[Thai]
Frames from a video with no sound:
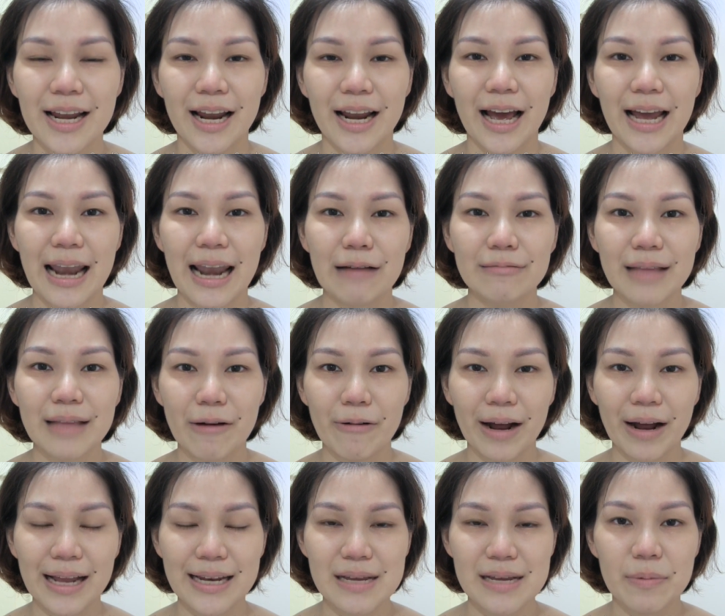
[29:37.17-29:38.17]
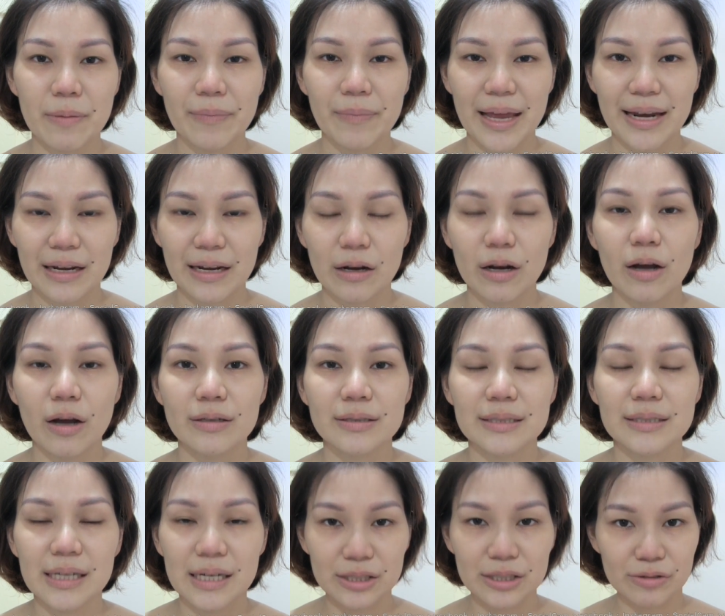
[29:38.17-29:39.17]
นะคะแล้วแต่ว่าใครเรียกแบบไหนนะก็ลอง
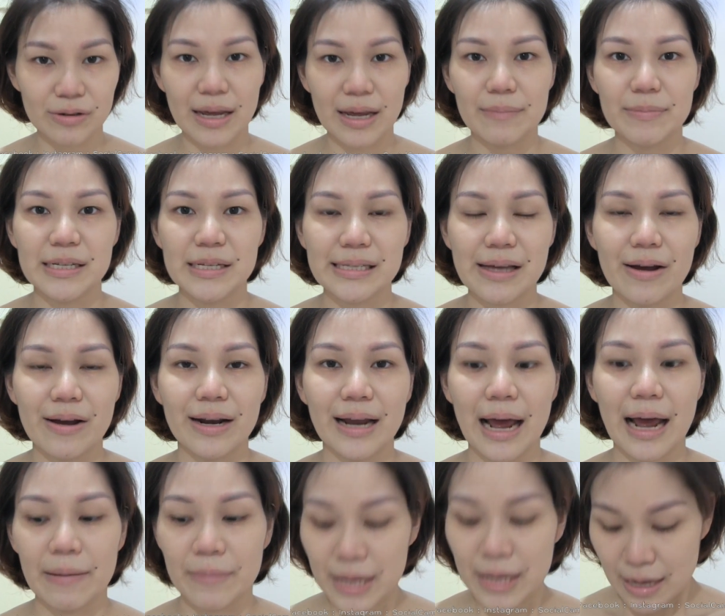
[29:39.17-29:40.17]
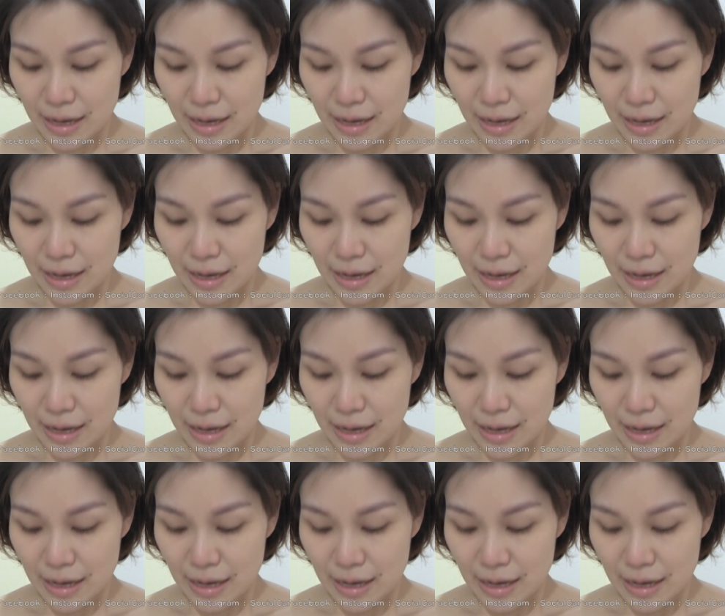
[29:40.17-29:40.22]
เซิร์ชอยู่ใน Amazon นะคะ